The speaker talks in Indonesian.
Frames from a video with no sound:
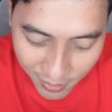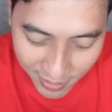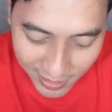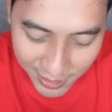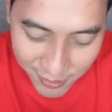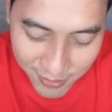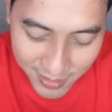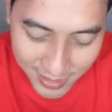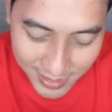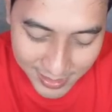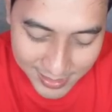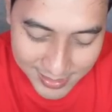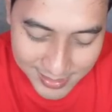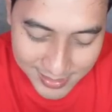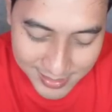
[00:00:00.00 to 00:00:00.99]
kalau kalian
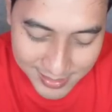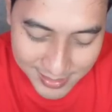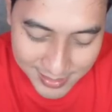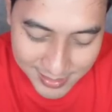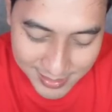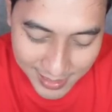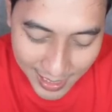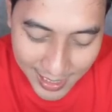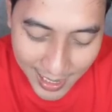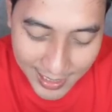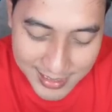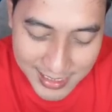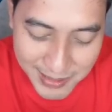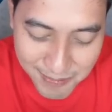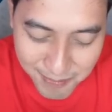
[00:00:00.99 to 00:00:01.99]
udah
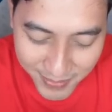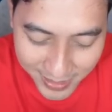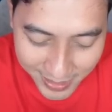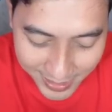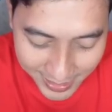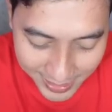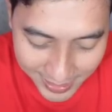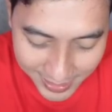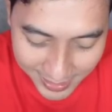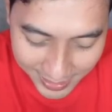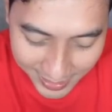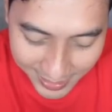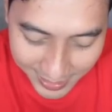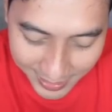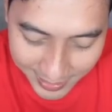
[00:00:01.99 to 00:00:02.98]
kagak kesimpen ininya
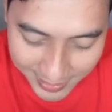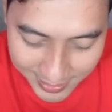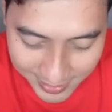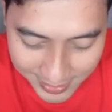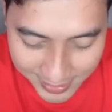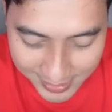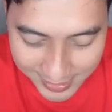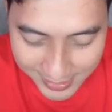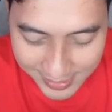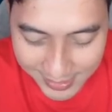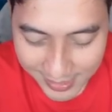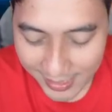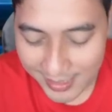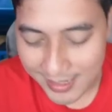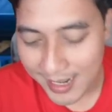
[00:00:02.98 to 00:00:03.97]
ya
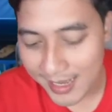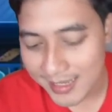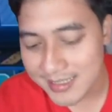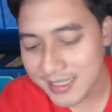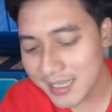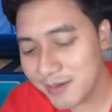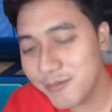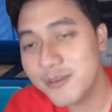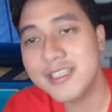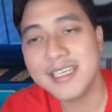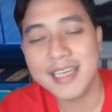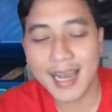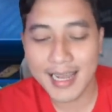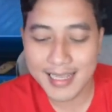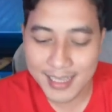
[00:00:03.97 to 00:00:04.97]
yang dari skill boost 3
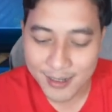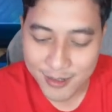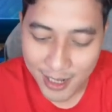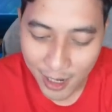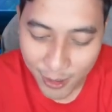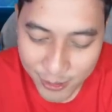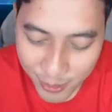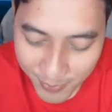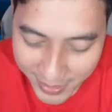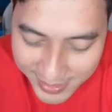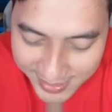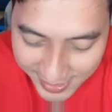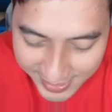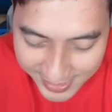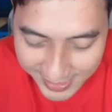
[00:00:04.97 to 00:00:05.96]
nya udah auto
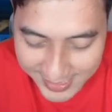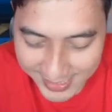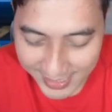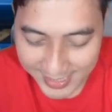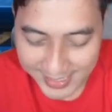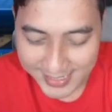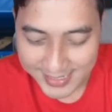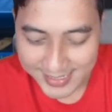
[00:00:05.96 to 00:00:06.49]
mencet guys ya